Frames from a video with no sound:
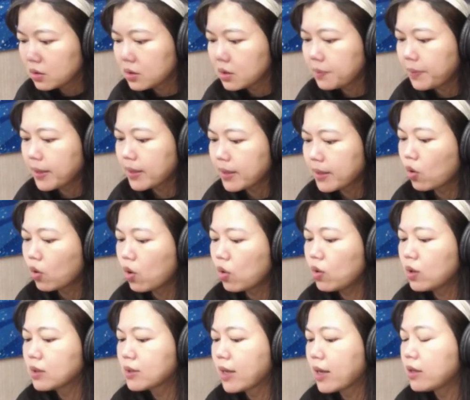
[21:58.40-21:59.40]
日本的观
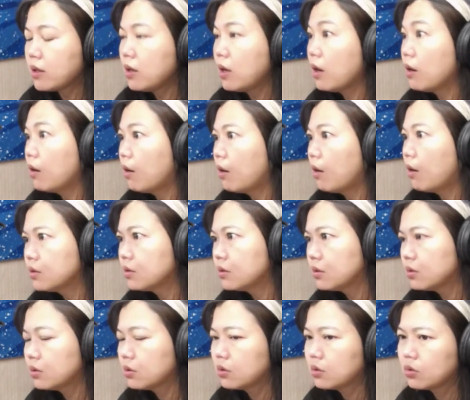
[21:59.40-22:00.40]
光产业哦，
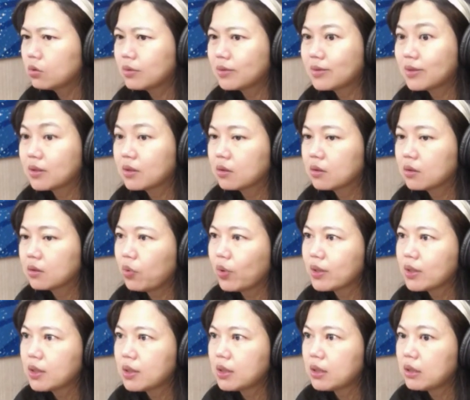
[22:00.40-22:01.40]
嗯，不
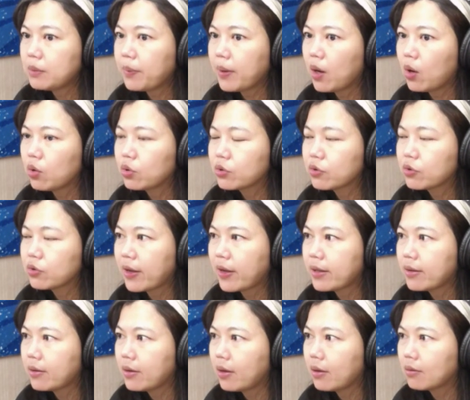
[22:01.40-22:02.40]
管是机票或是
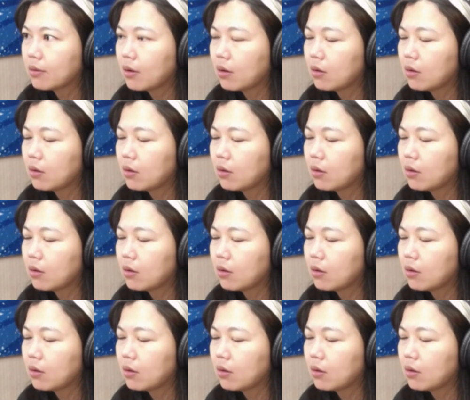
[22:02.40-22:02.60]
饭店